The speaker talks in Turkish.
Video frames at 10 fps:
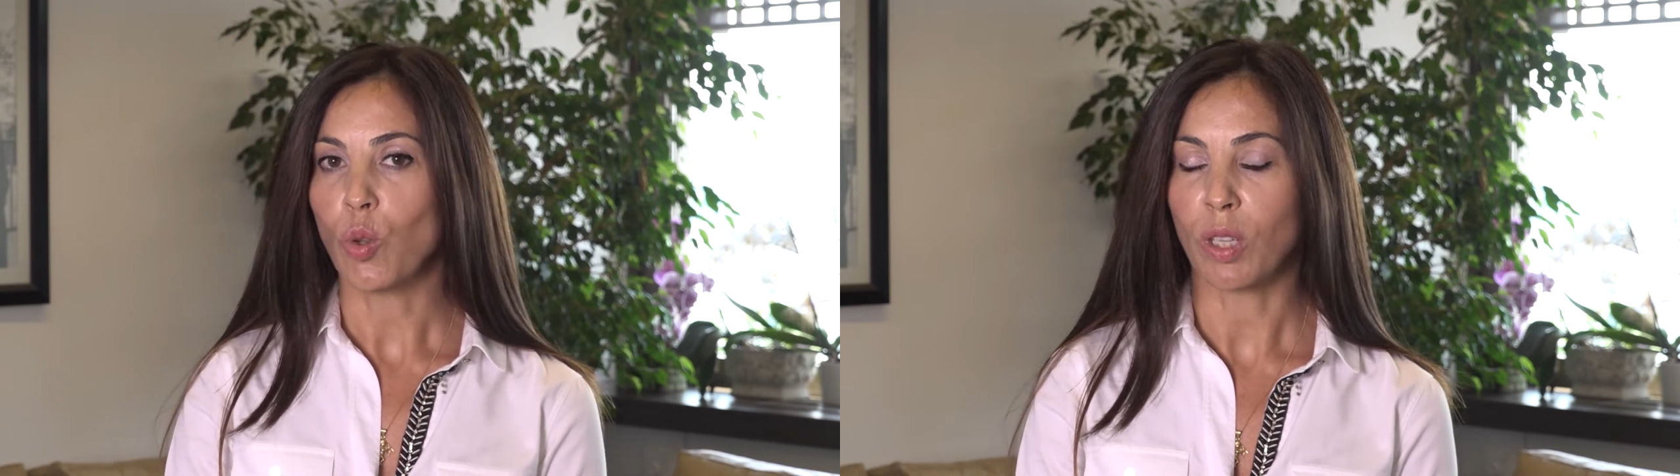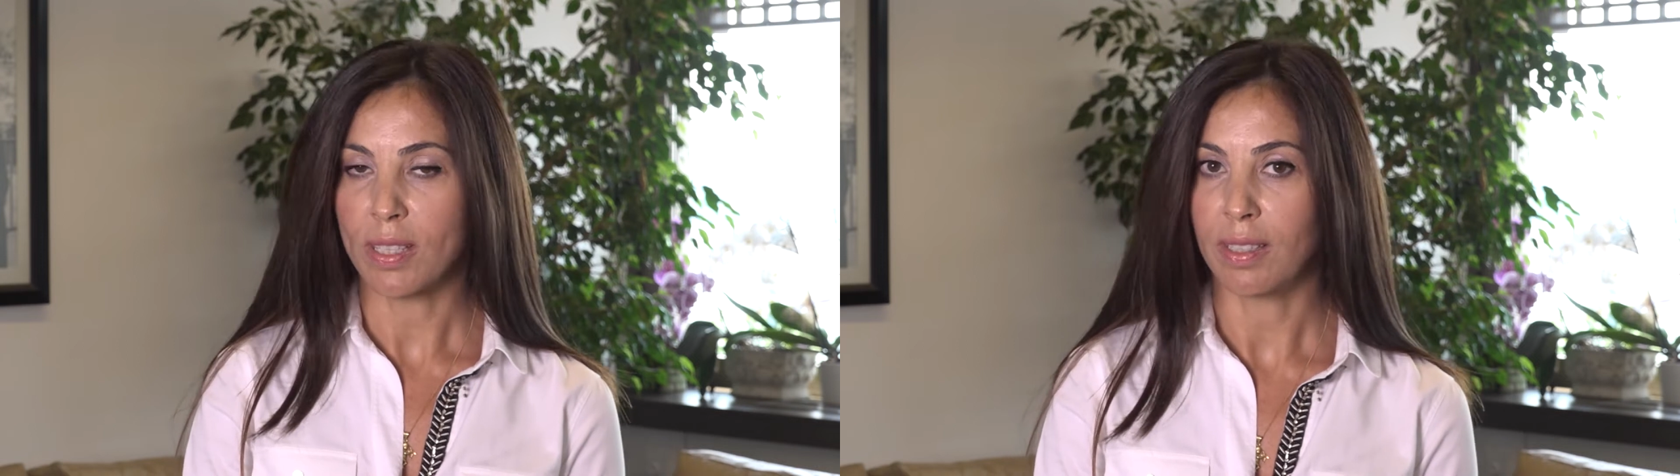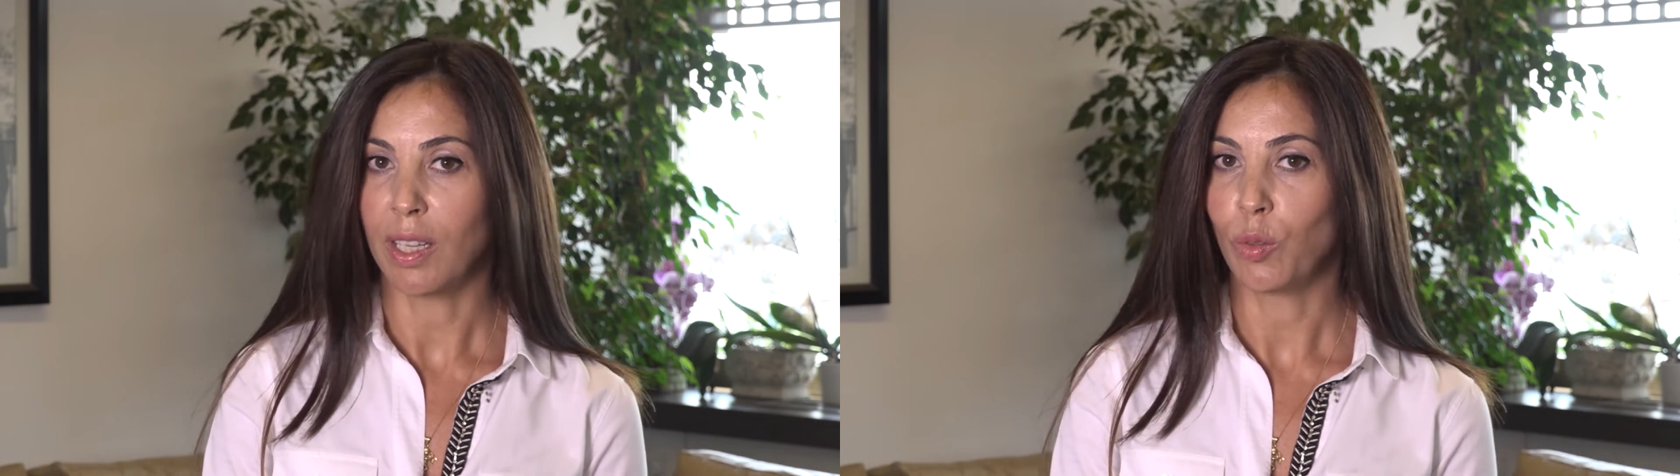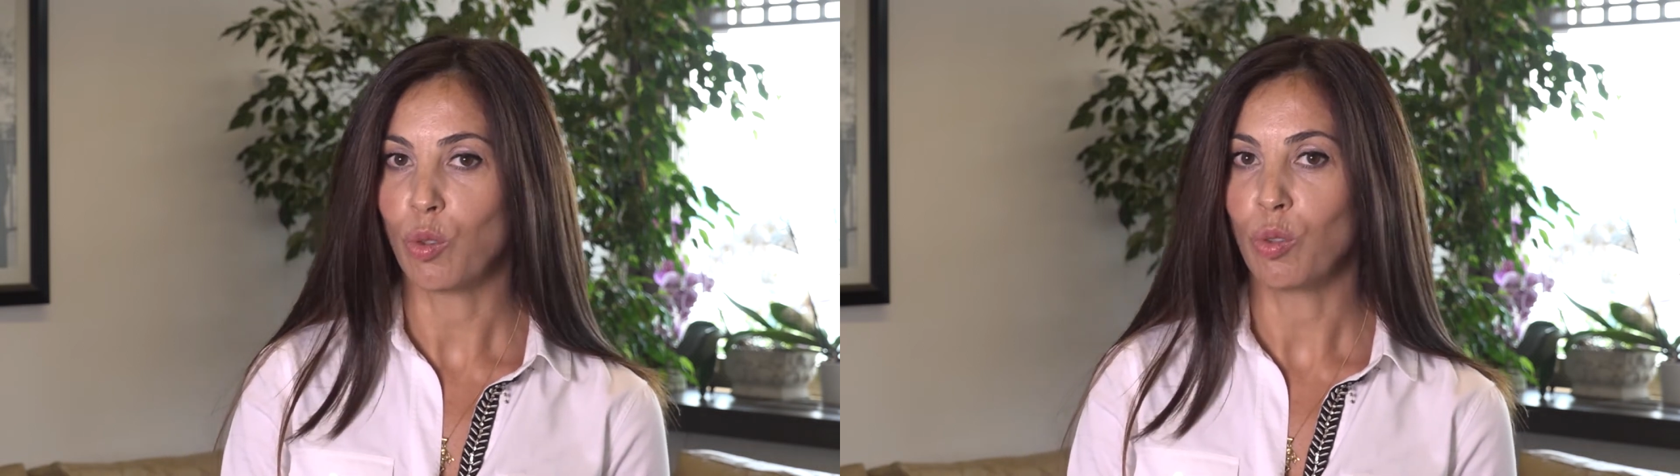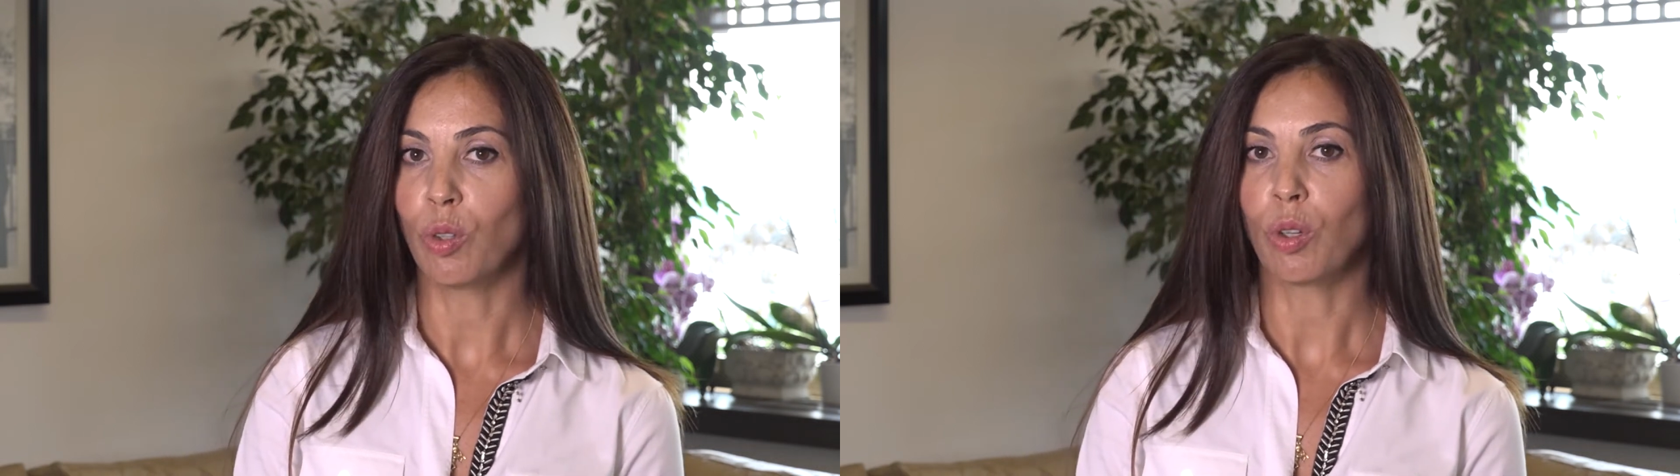noktası diye
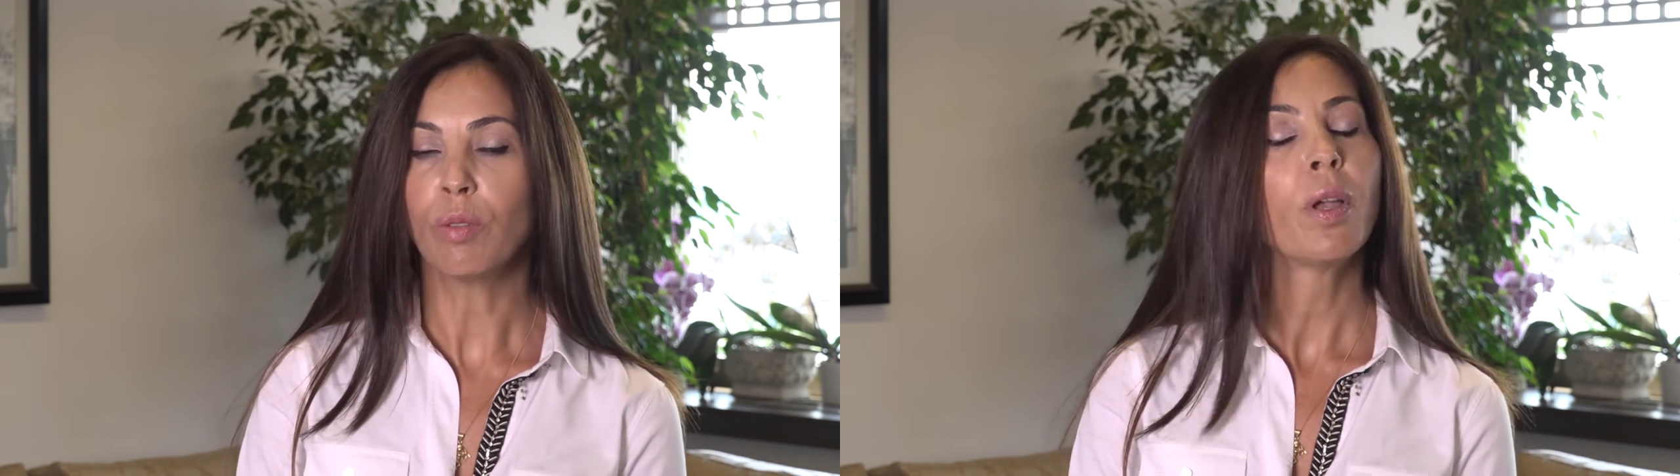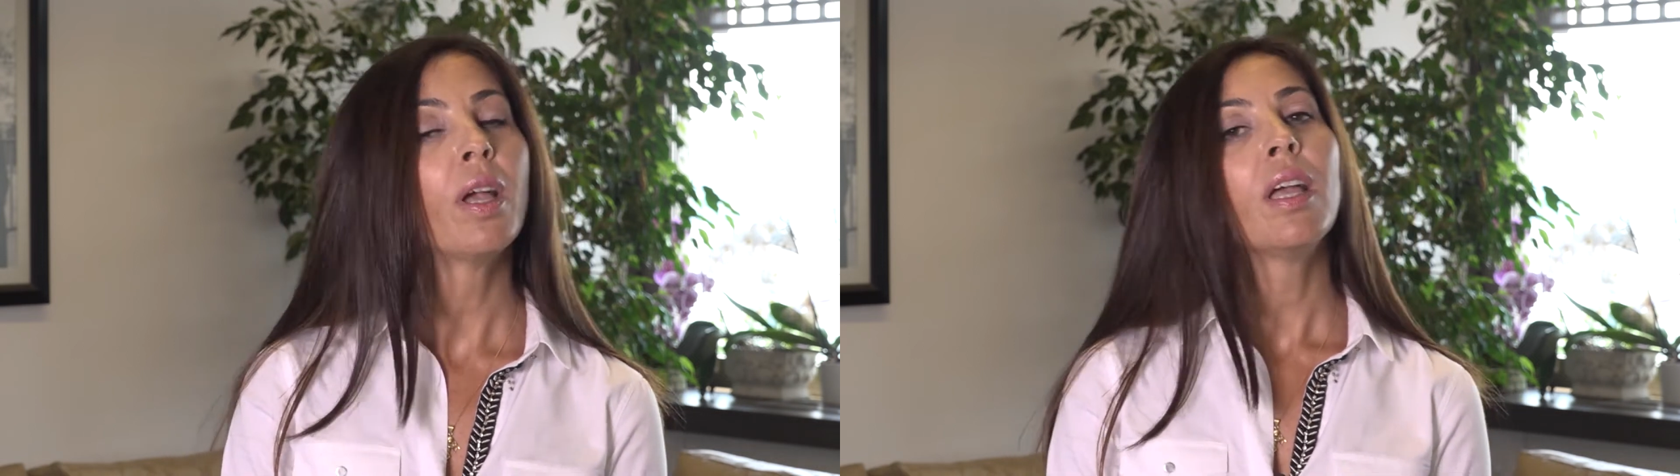düşünüyorum.